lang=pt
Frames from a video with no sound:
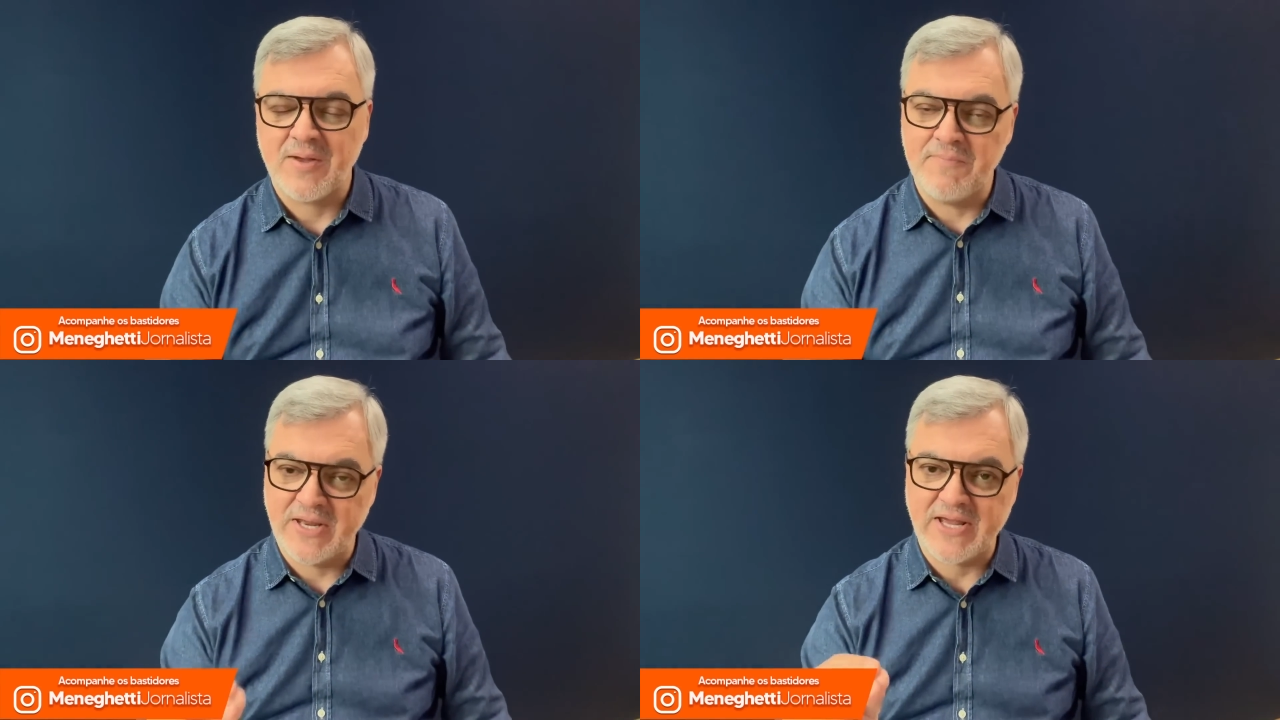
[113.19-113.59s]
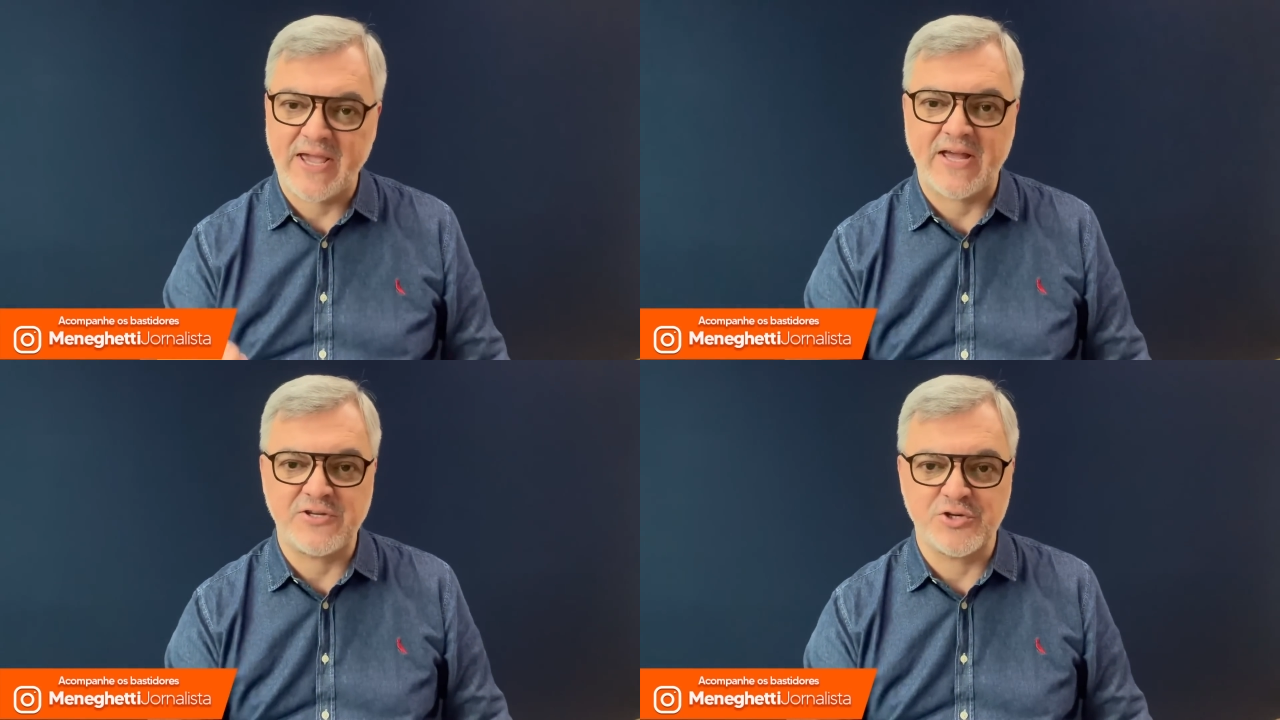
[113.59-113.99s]

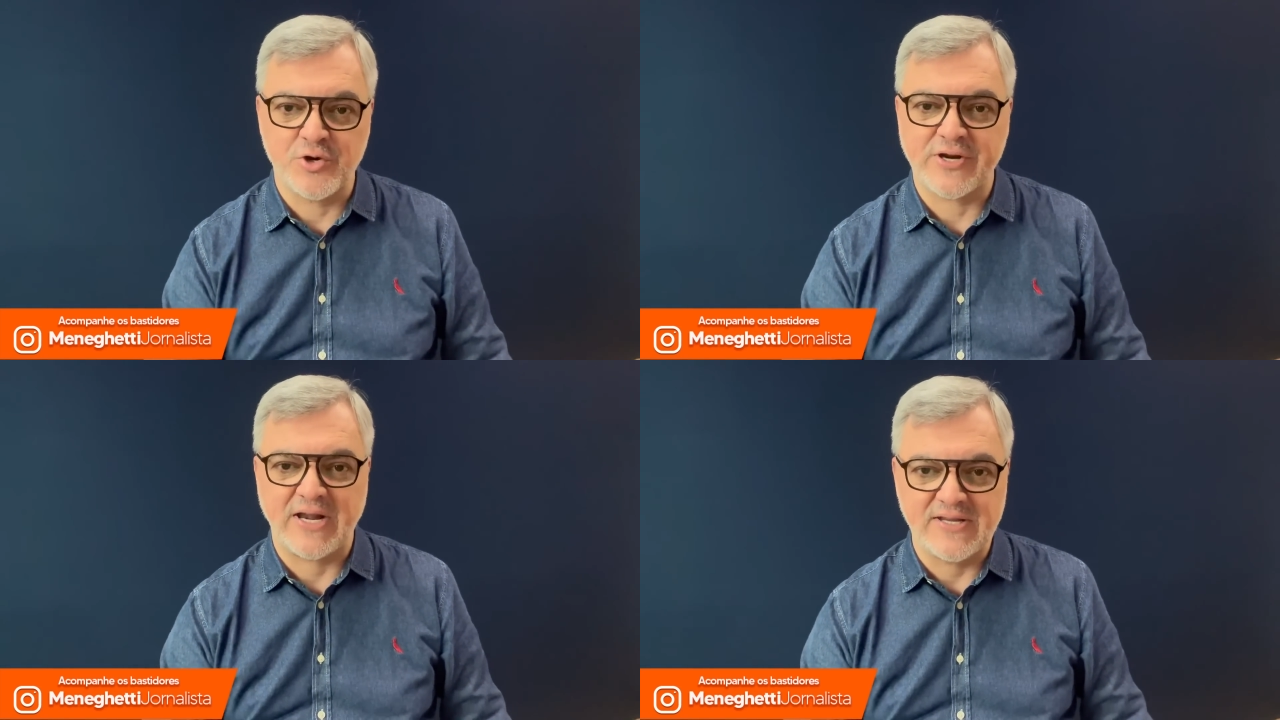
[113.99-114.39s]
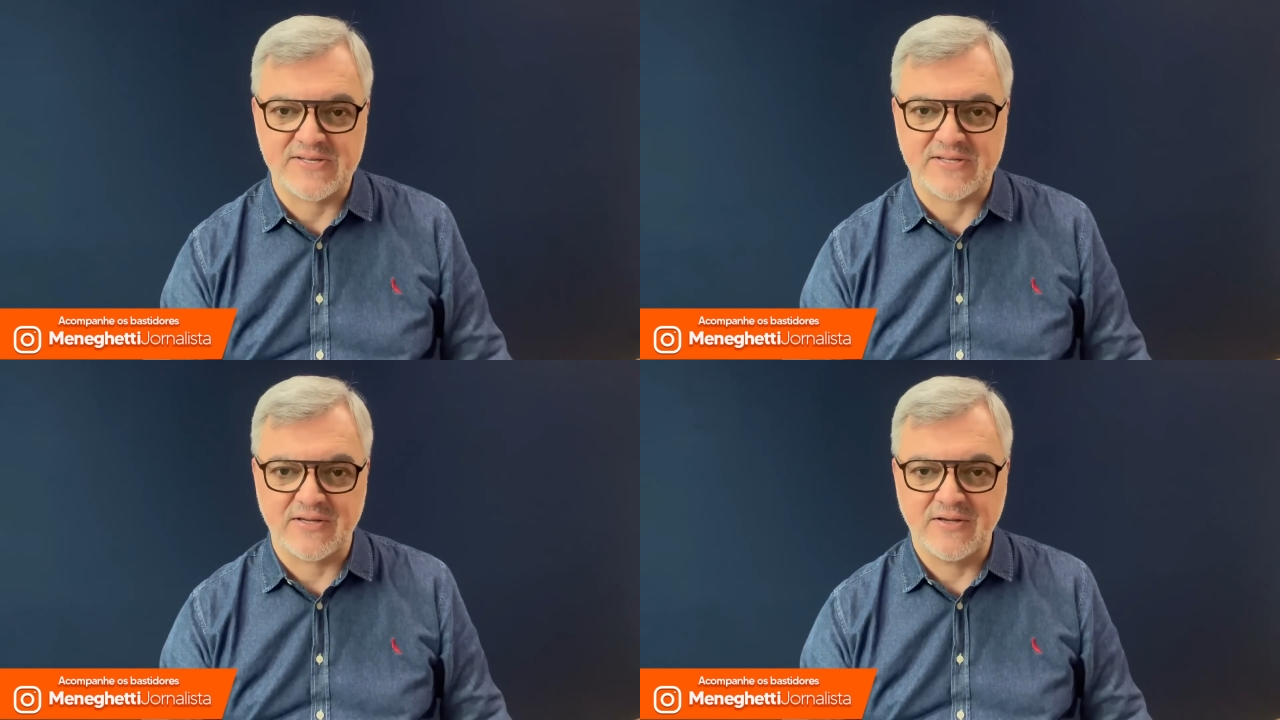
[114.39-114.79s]
Meneguete
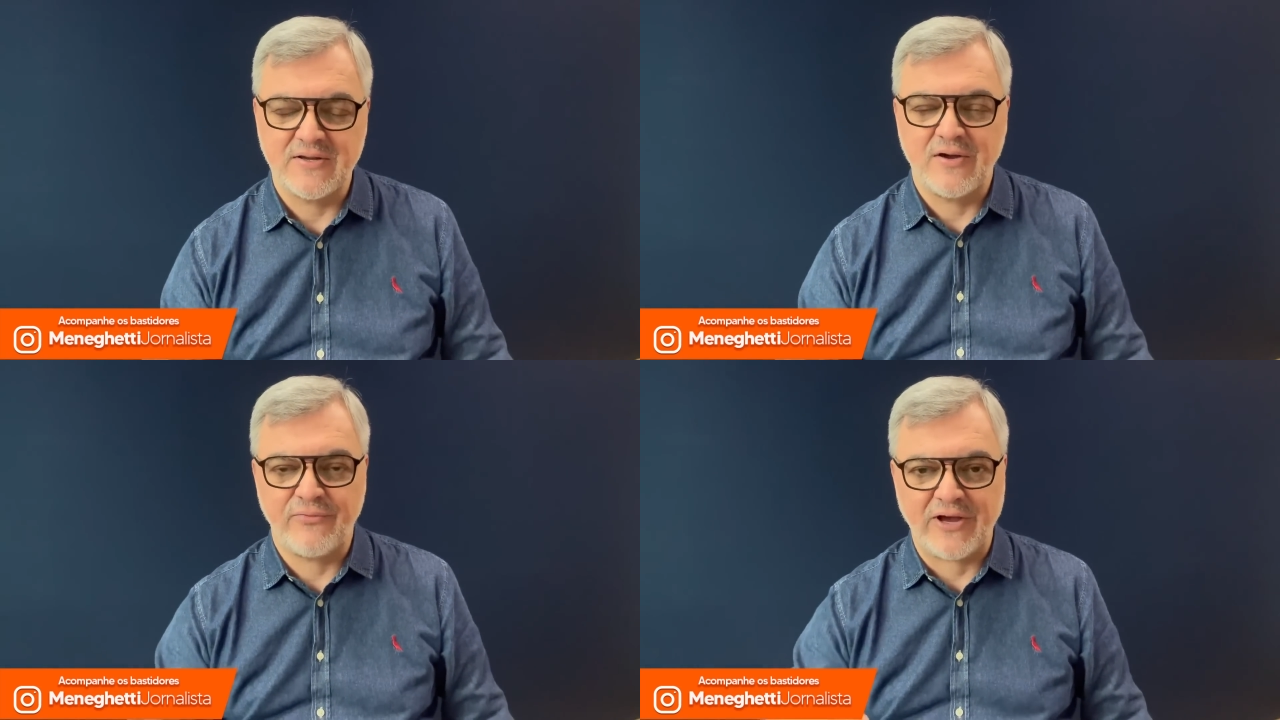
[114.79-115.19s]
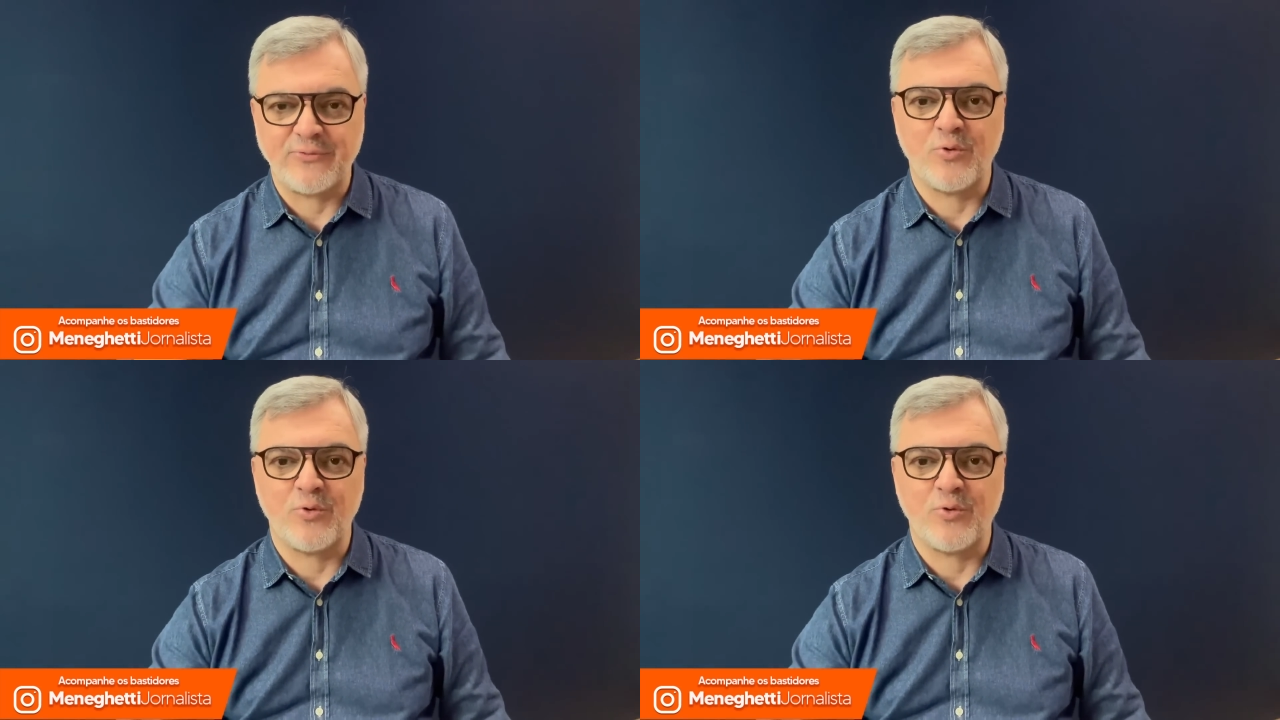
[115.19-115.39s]
Jornalista faço